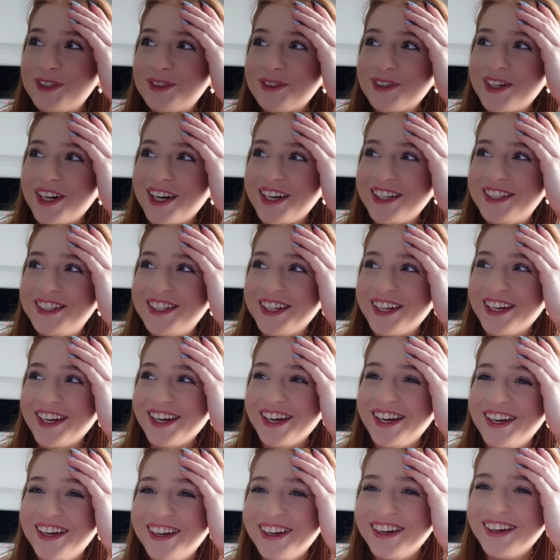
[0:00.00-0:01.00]
słuchajcie,
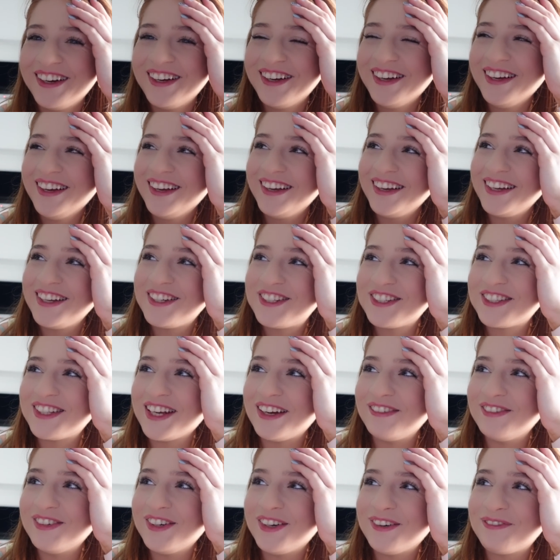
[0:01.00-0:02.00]
i
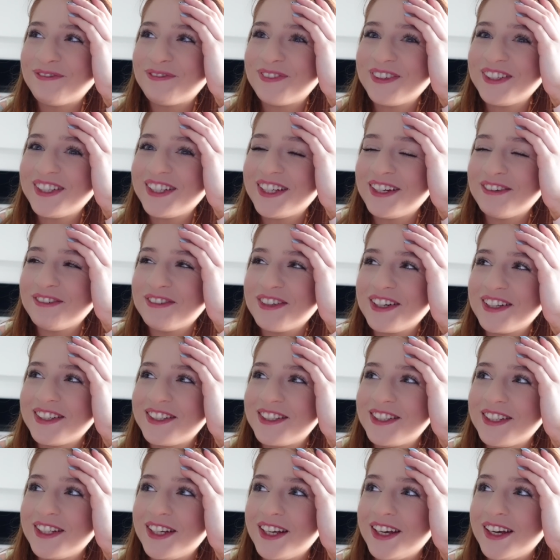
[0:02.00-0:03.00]
czytamy opinie
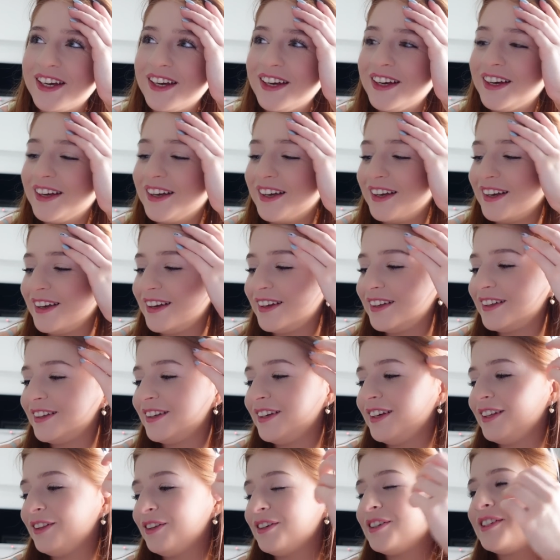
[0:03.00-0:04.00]
właśnie.
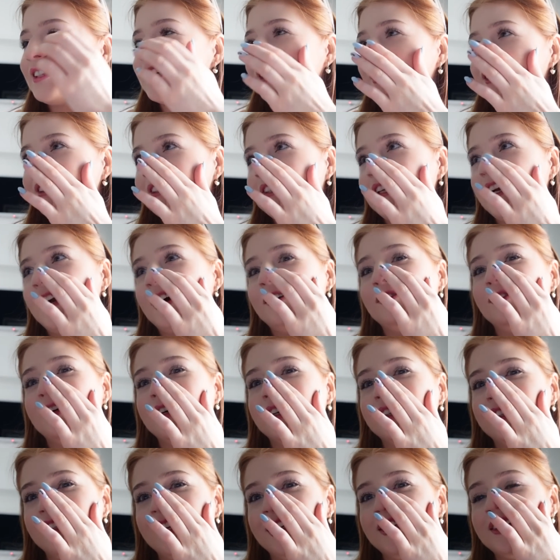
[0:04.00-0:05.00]
I to jest jakiś
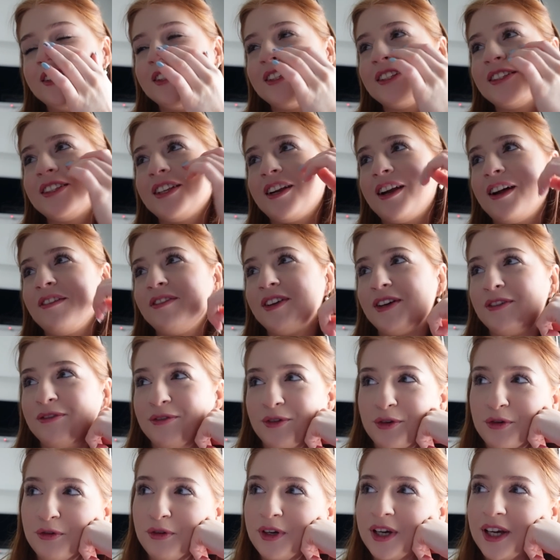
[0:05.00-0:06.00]
dramat. Ja się zastanawiam
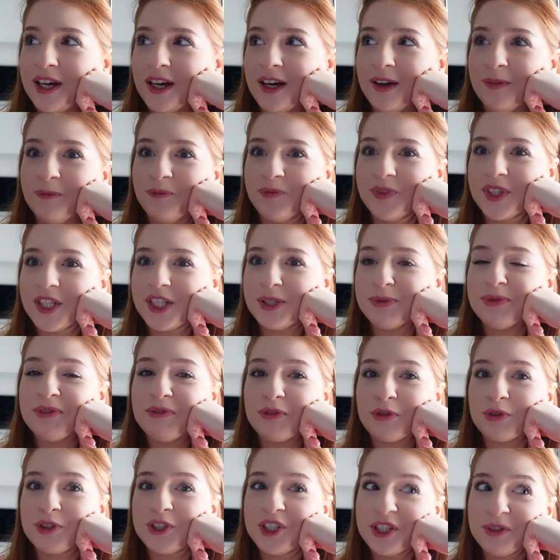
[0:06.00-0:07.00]
w ogóle, czy my
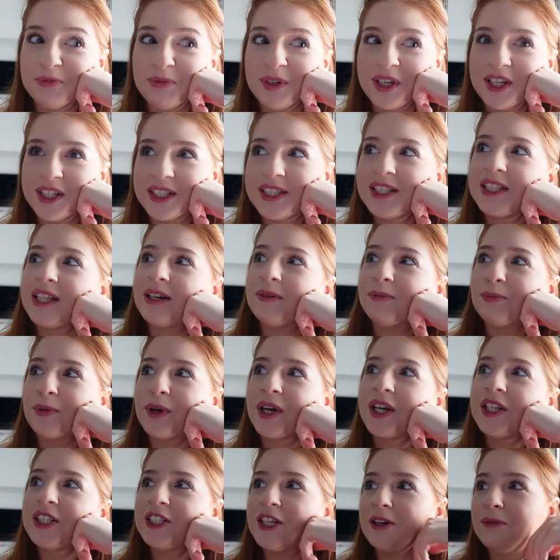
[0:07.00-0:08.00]
wrócimy, jeśli tam
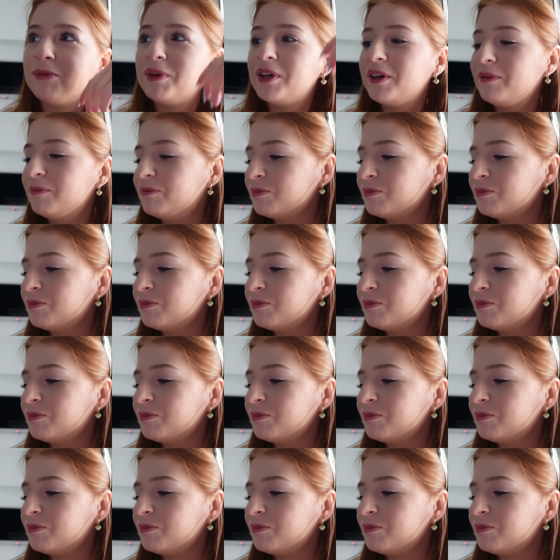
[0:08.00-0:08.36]
pojedziemy.